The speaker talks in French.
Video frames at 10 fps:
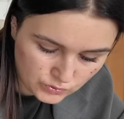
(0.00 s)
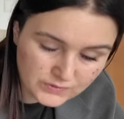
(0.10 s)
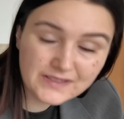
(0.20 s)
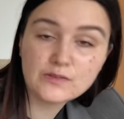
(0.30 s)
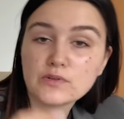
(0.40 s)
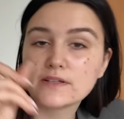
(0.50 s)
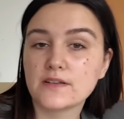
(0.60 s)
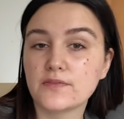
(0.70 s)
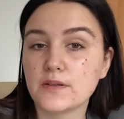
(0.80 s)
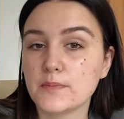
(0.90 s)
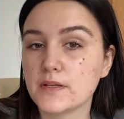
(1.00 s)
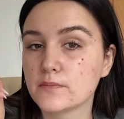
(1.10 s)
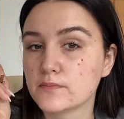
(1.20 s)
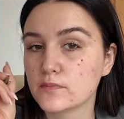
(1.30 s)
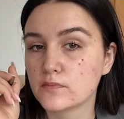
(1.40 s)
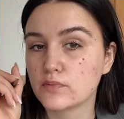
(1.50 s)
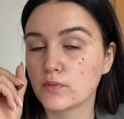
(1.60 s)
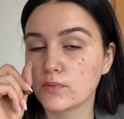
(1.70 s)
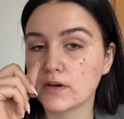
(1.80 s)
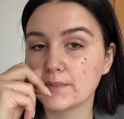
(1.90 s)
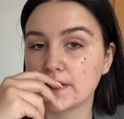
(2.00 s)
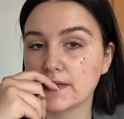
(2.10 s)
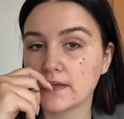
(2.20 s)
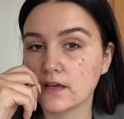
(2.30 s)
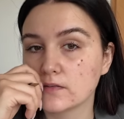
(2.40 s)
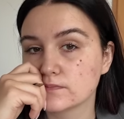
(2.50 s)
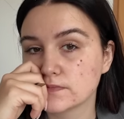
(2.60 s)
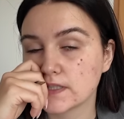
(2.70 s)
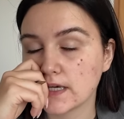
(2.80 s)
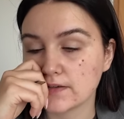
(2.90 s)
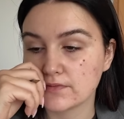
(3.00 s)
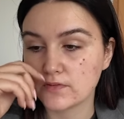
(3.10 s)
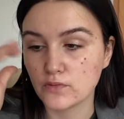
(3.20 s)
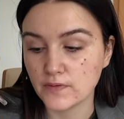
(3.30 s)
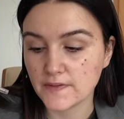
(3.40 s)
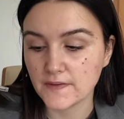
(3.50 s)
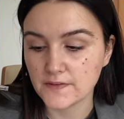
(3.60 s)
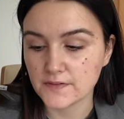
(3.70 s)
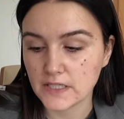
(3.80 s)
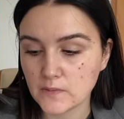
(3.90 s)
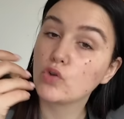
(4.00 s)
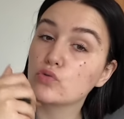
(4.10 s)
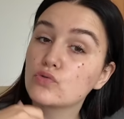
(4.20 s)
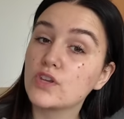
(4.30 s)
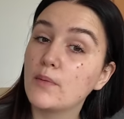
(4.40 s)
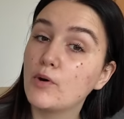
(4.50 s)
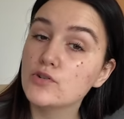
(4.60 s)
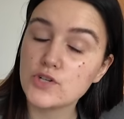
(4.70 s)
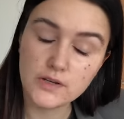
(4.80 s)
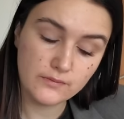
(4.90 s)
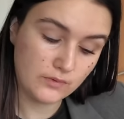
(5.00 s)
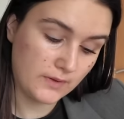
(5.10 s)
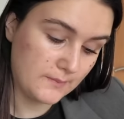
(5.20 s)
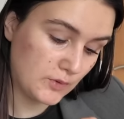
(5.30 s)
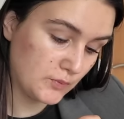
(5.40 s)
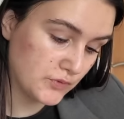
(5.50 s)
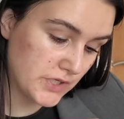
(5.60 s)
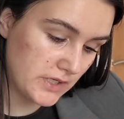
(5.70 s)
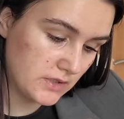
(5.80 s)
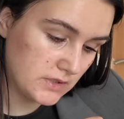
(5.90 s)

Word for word: tout ce qui nous reste à filmer pour le programme Take qui arrive le 21 avril. Donc ça approche, hein. il faut faire un petit bouger